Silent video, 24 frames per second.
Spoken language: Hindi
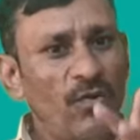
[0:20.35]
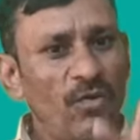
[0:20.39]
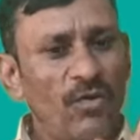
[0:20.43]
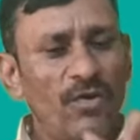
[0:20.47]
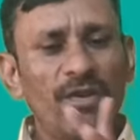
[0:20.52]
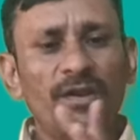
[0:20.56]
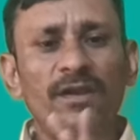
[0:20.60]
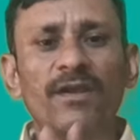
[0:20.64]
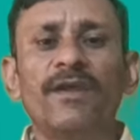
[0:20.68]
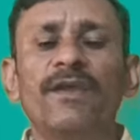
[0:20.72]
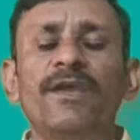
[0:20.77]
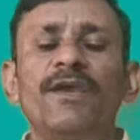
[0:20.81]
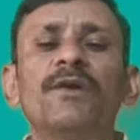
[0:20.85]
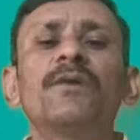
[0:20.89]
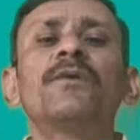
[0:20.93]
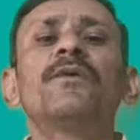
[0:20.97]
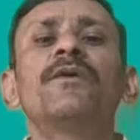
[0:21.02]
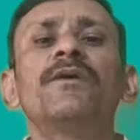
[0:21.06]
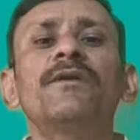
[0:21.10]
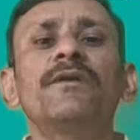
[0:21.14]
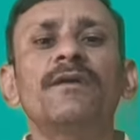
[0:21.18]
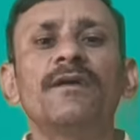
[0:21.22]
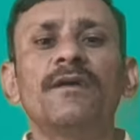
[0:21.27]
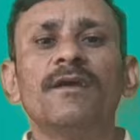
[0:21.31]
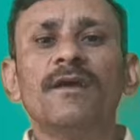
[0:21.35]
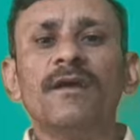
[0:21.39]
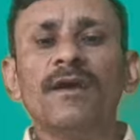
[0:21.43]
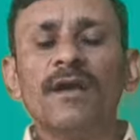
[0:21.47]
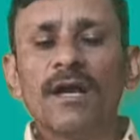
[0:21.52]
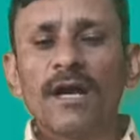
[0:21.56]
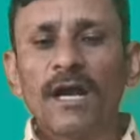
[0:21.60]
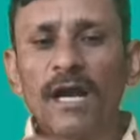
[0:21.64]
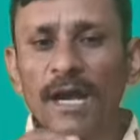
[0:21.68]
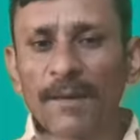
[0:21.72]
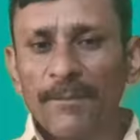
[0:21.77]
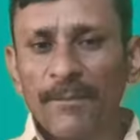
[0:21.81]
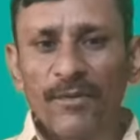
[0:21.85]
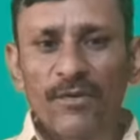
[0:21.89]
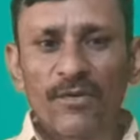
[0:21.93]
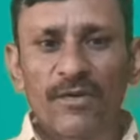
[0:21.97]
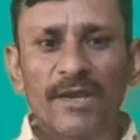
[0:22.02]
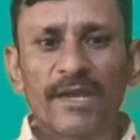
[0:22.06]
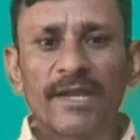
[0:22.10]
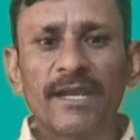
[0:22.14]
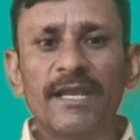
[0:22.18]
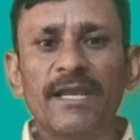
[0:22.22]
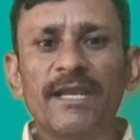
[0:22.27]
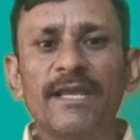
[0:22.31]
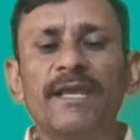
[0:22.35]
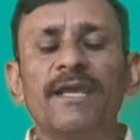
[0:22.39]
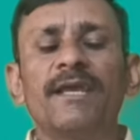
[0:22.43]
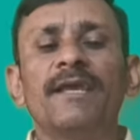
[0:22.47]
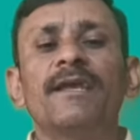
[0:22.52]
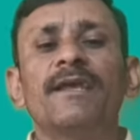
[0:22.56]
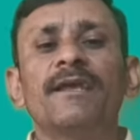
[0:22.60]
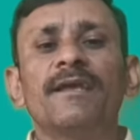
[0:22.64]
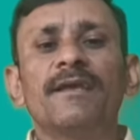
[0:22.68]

और एक और आप लोगों के लिए